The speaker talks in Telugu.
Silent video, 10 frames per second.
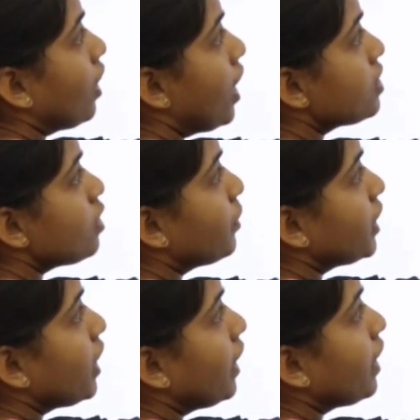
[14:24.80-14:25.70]

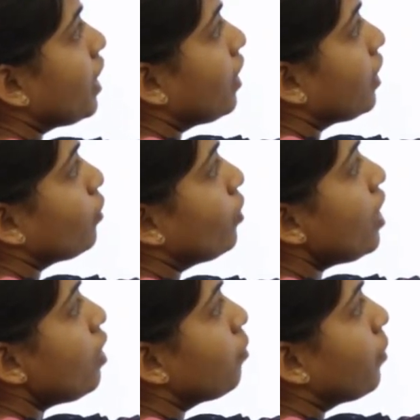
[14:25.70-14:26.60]
రాష్ట్రపతి ఎన్నిక అనేది
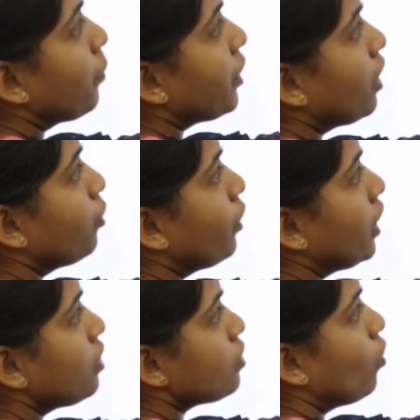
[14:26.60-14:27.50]
కూడా మనం ఇక్కడ
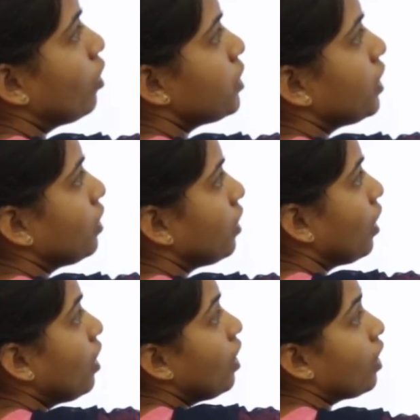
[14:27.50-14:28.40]
నుండే తీసుకోవడం జరిగింది
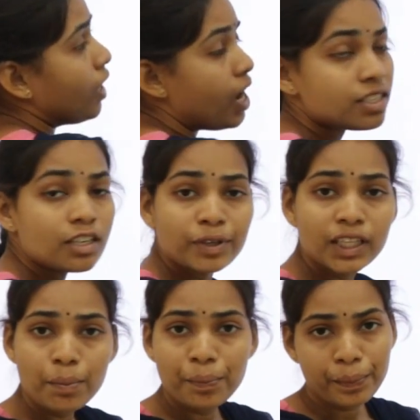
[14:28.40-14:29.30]

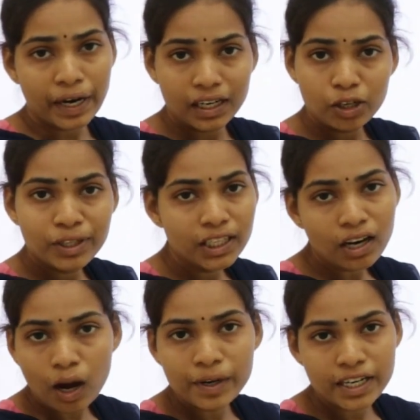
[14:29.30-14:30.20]
రాష్ట్రపతి పన్నెండు
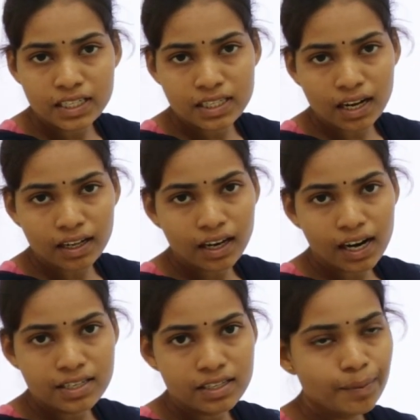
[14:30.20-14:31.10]
మందిని నామినేట్ చేస్తారు కదా
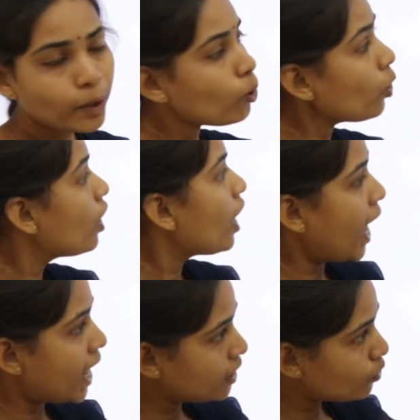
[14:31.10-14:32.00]
రాజ్యసభకు
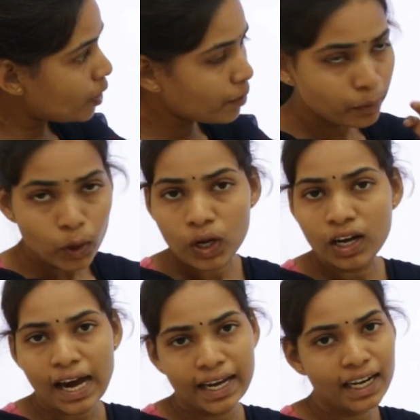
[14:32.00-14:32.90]
అది కూడా మనము
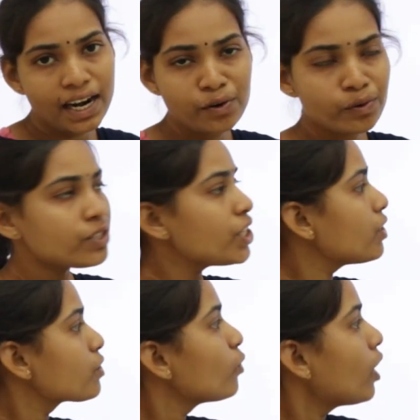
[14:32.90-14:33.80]
ఐర్లాండ్ నుంచే
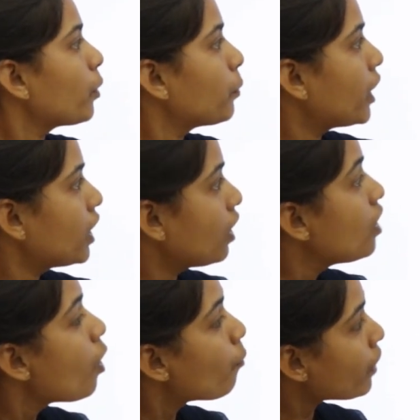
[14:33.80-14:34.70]
తీసుకున్నామన్నమాట
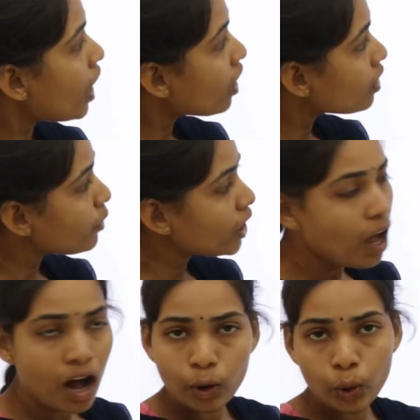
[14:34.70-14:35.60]
ప్రాథమిక
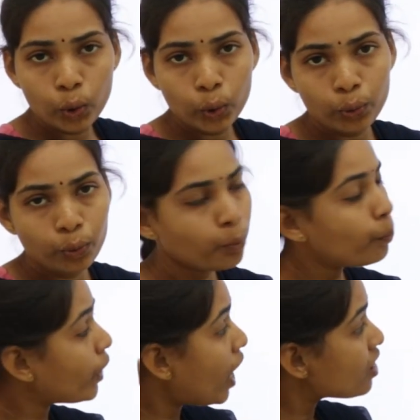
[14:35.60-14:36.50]
హక్కులు
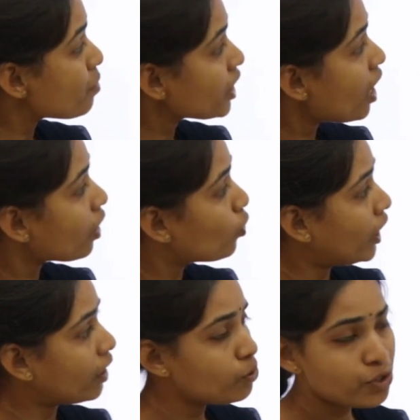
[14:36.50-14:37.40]
ప్రాథమిక
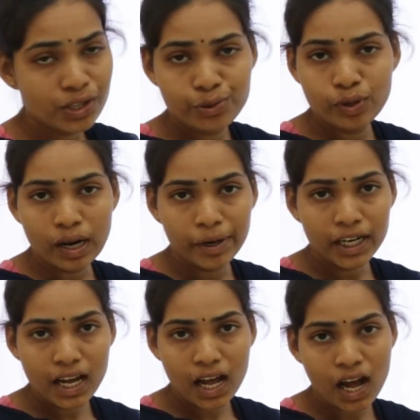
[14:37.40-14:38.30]
హక్కులు ఎక్కడి నుంచి
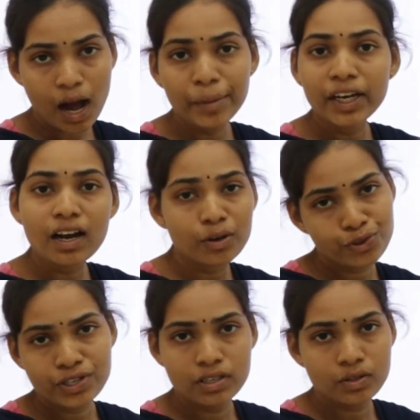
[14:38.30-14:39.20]
తీసుకున్నామంటే అమెరికా
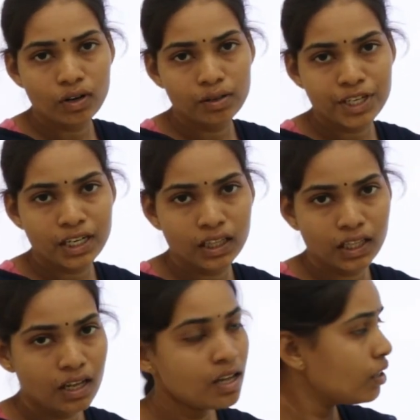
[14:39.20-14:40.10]
నుంచి తీసుకోవడం జరిగింది